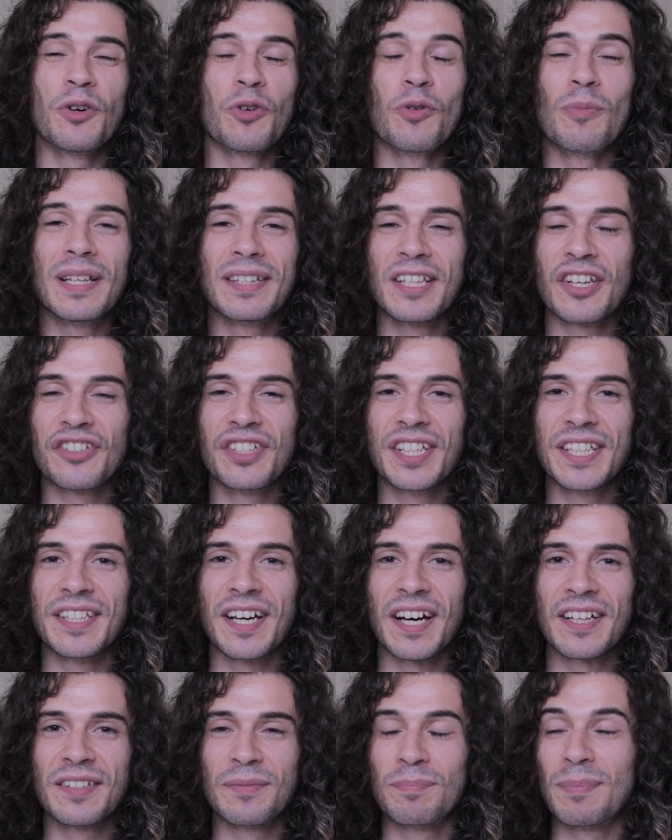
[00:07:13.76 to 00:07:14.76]
de rebattage des
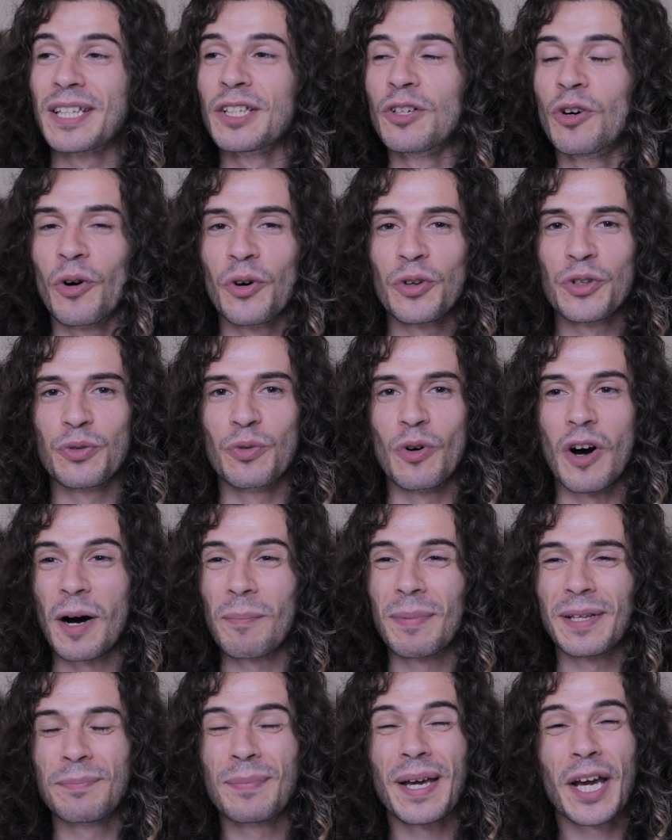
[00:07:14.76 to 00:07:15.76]
cartes, pas de grand soir,
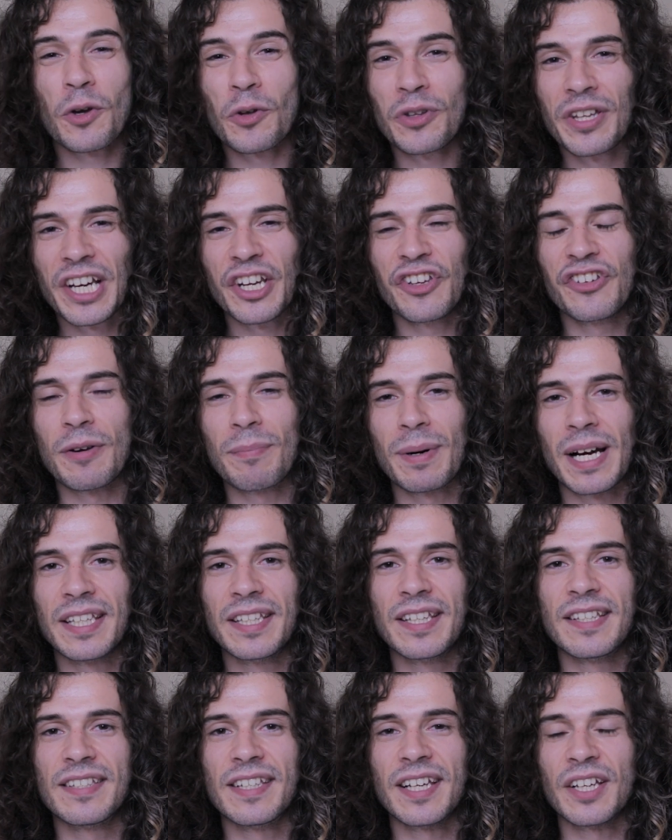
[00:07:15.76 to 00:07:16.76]
pas de période riche après le
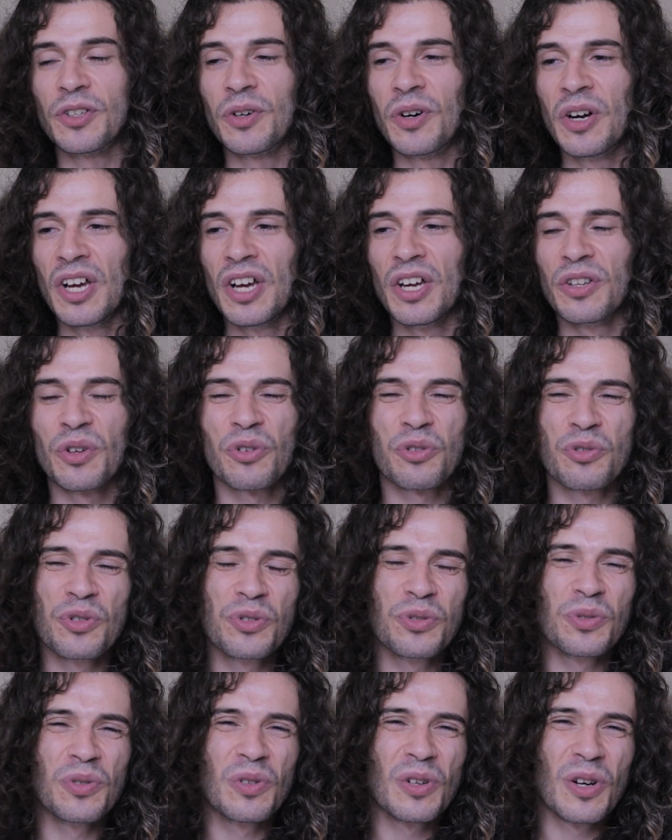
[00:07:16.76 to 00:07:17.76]
désert, non, non,
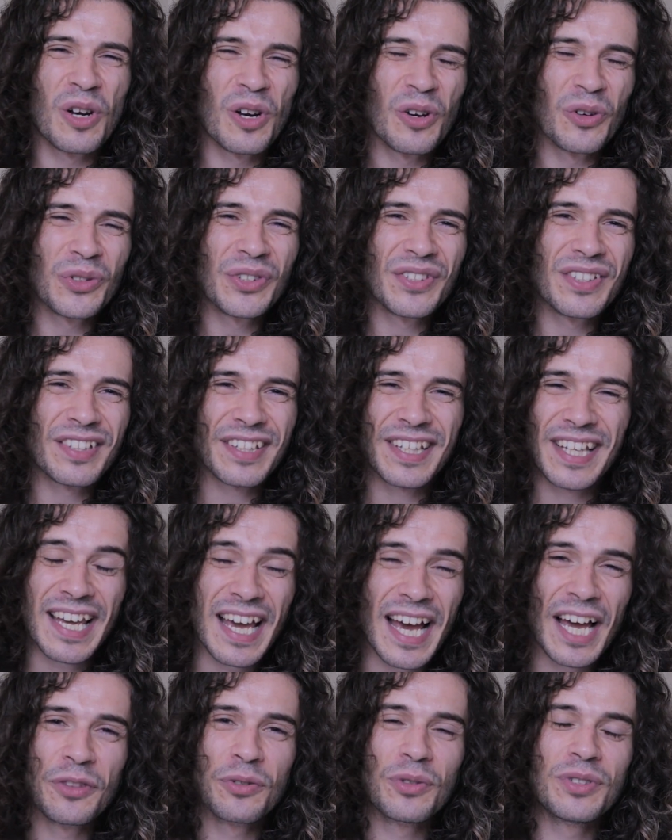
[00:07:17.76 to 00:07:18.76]
juste une lente et
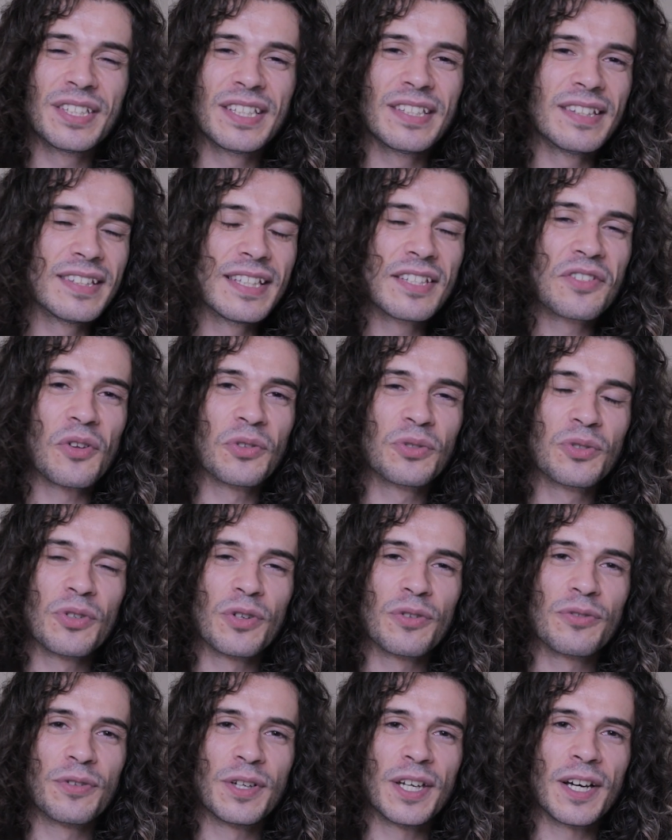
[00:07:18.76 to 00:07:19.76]
anodine descente aux
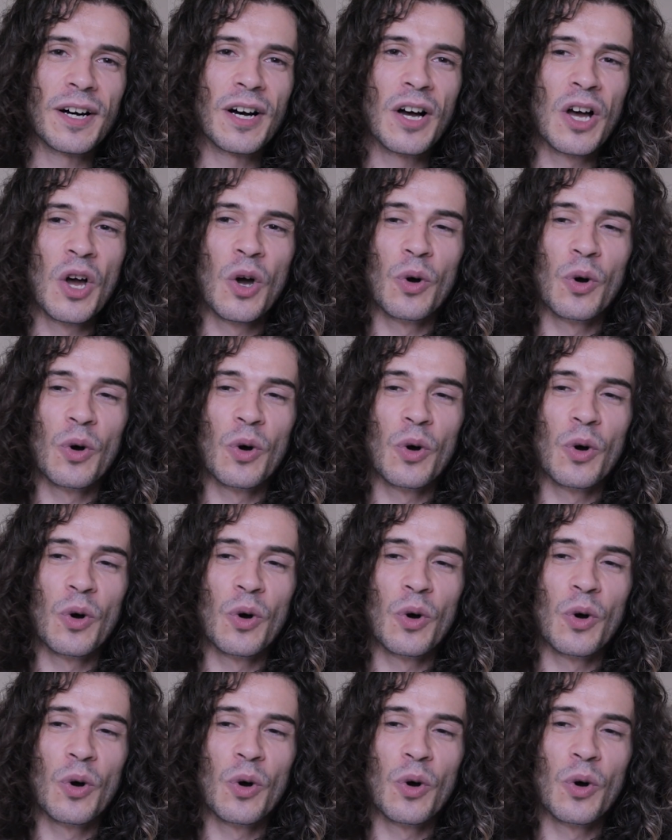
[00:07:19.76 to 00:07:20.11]
enfers,